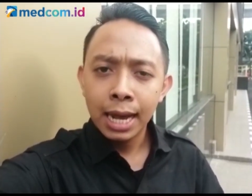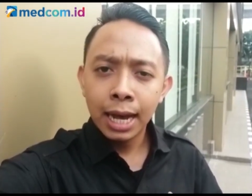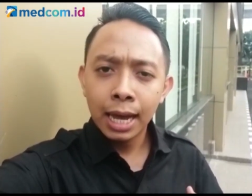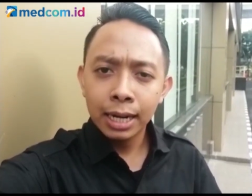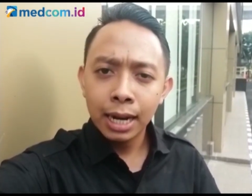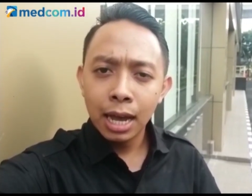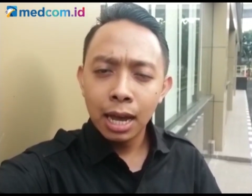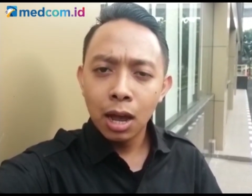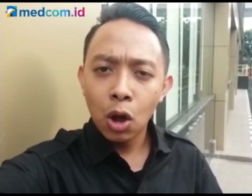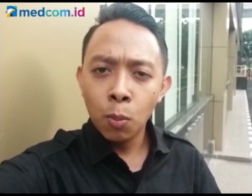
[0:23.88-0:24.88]

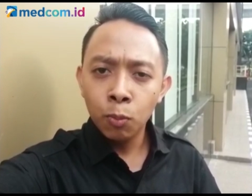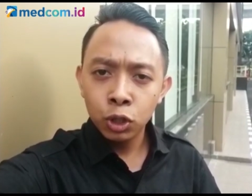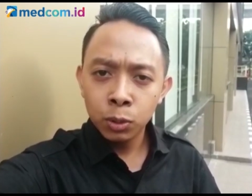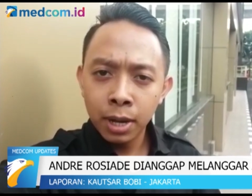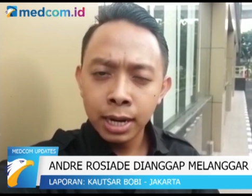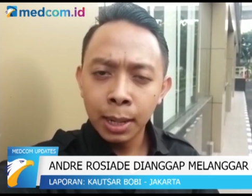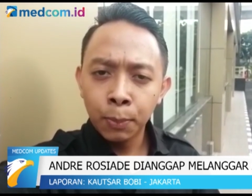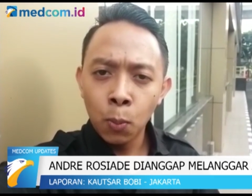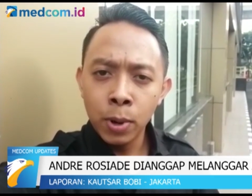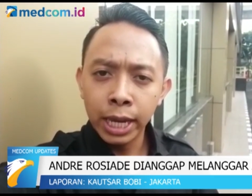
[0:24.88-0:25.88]
karena Ombudsman
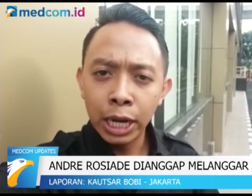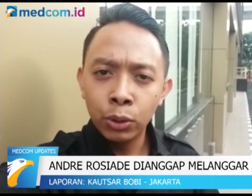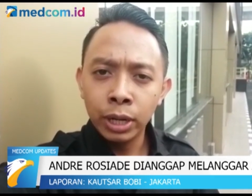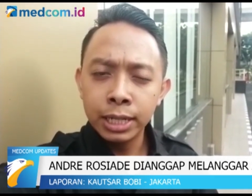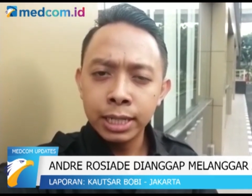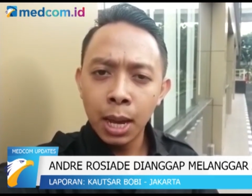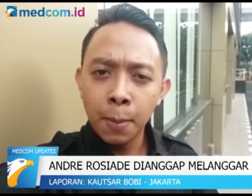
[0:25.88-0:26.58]
Republik Indonesia